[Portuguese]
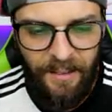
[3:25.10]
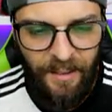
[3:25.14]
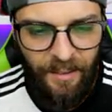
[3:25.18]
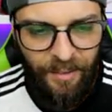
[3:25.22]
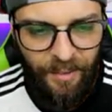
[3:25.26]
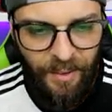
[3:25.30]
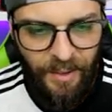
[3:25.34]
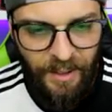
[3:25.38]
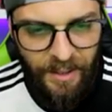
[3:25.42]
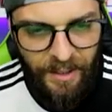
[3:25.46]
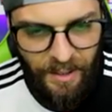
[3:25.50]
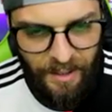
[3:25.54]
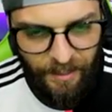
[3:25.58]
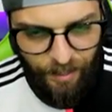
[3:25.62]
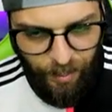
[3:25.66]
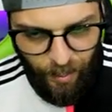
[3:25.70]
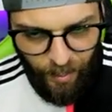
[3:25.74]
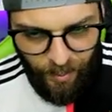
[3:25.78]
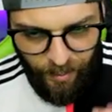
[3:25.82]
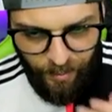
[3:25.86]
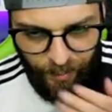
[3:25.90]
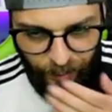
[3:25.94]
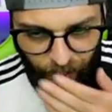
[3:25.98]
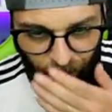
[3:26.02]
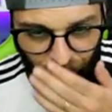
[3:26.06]
Definir
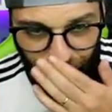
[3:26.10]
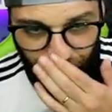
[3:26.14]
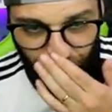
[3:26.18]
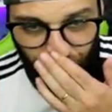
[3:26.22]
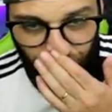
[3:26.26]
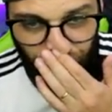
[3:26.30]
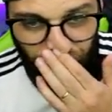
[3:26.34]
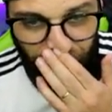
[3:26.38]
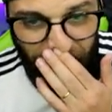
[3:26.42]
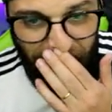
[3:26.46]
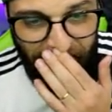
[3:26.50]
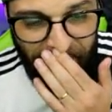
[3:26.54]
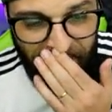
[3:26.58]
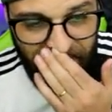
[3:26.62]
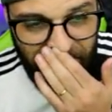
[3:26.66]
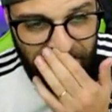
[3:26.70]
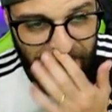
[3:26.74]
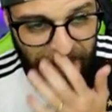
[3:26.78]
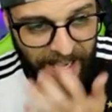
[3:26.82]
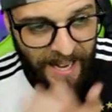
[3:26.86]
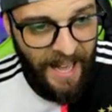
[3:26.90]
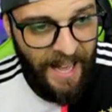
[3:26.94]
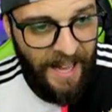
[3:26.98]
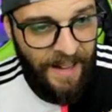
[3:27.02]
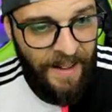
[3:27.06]
pro, pro fundo da
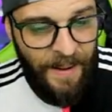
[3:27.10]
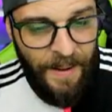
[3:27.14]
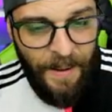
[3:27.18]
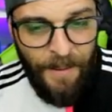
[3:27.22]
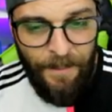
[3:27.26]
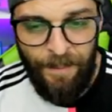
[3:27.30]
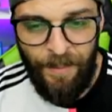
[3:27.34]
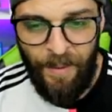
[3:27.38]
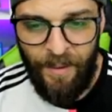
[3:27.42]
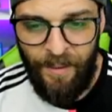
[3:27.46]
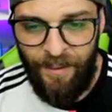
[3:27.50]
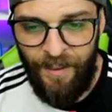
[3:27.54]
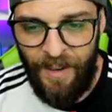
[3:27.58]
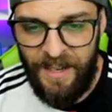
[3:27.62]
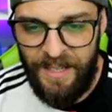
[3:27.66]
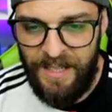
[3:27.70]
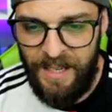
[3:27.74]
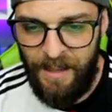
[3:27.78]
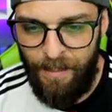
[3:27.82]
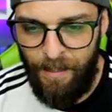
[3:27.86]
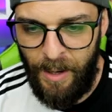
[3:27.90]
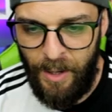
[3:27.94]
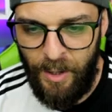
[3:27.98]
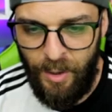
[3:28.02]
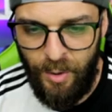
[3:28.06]
rede lá,
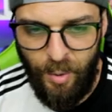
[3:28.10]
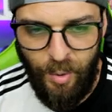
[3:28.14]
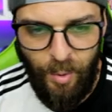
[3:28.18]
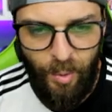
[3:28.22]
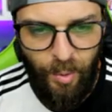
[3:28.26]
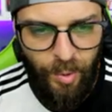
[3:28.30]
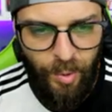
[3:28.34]
fazer mais um.